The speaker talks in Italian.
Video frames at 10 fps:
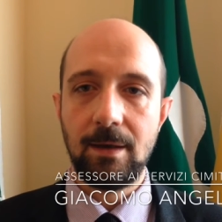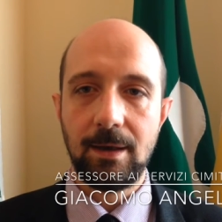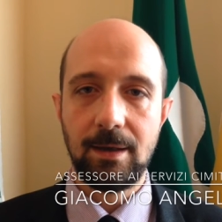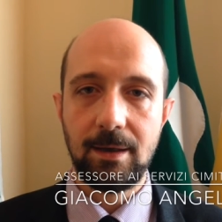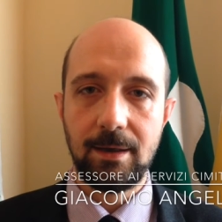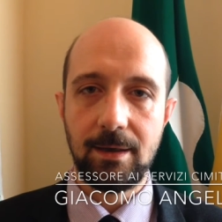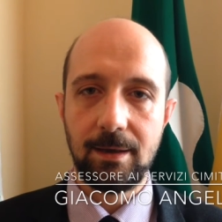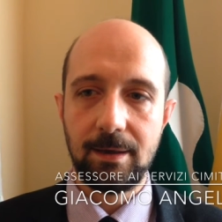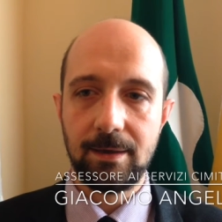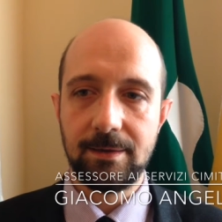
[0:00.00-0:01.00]

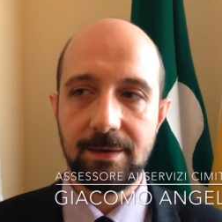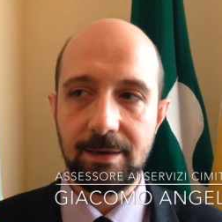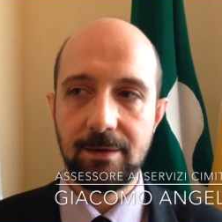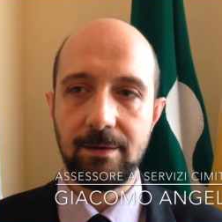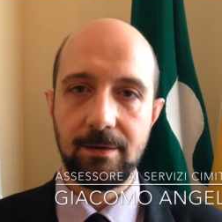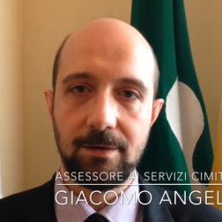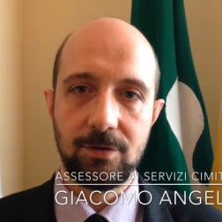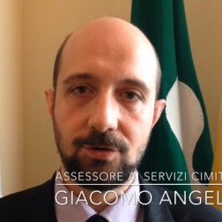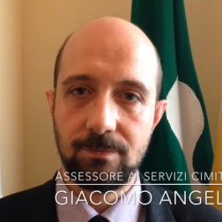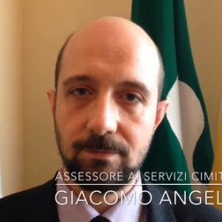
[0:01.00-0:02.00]
eh, di
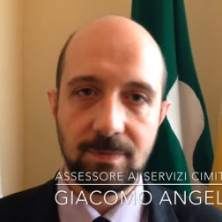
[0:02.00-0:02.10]
eh,